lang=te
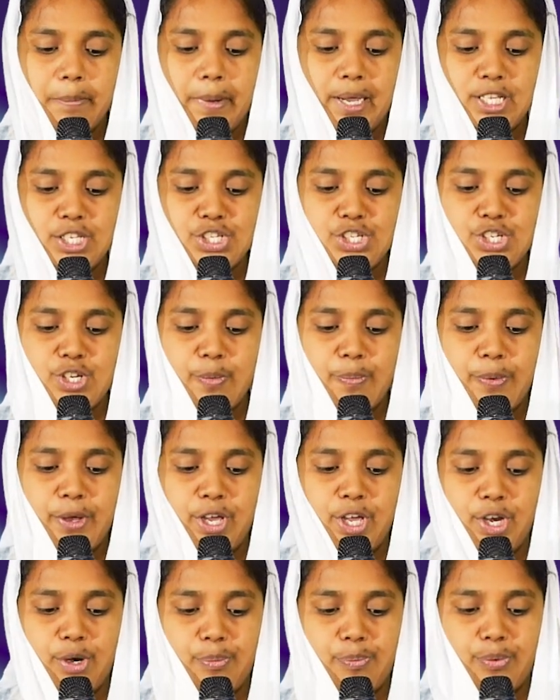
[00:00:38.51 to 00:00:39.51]
మంచి
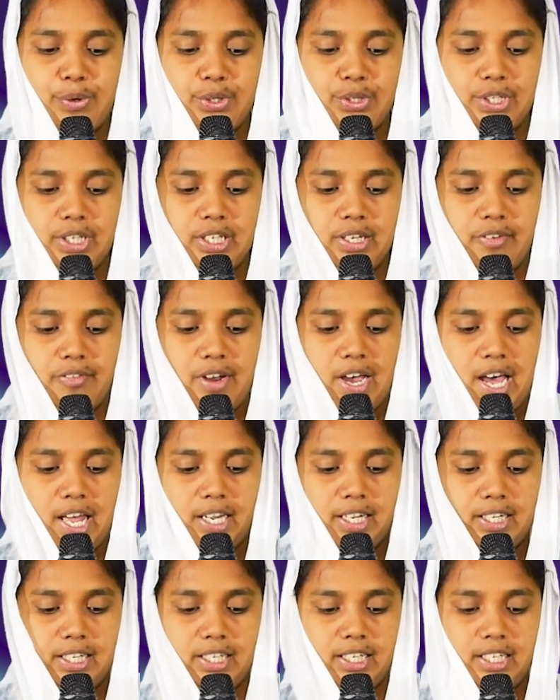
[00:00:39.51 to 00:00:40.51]
పేరు పొందిన
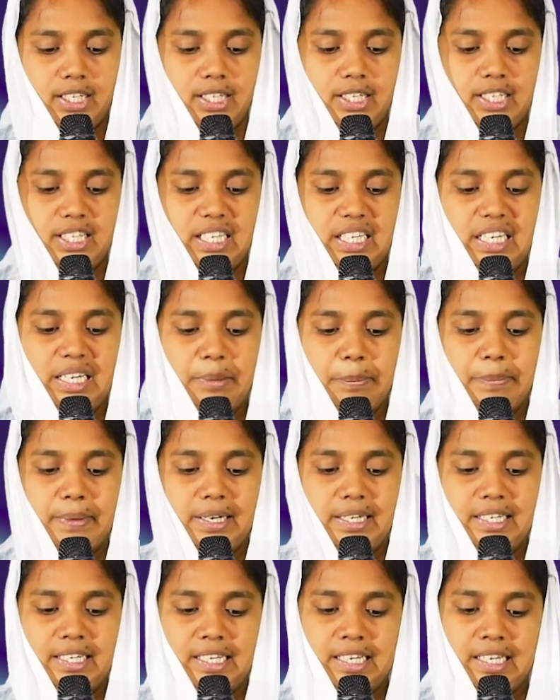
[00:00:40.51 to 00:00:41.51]
వారిని ఈ
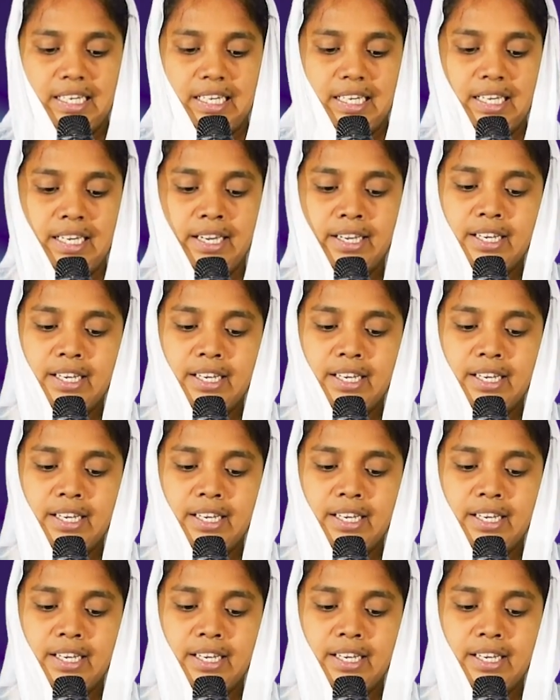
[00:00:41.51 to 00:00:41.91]
పనికి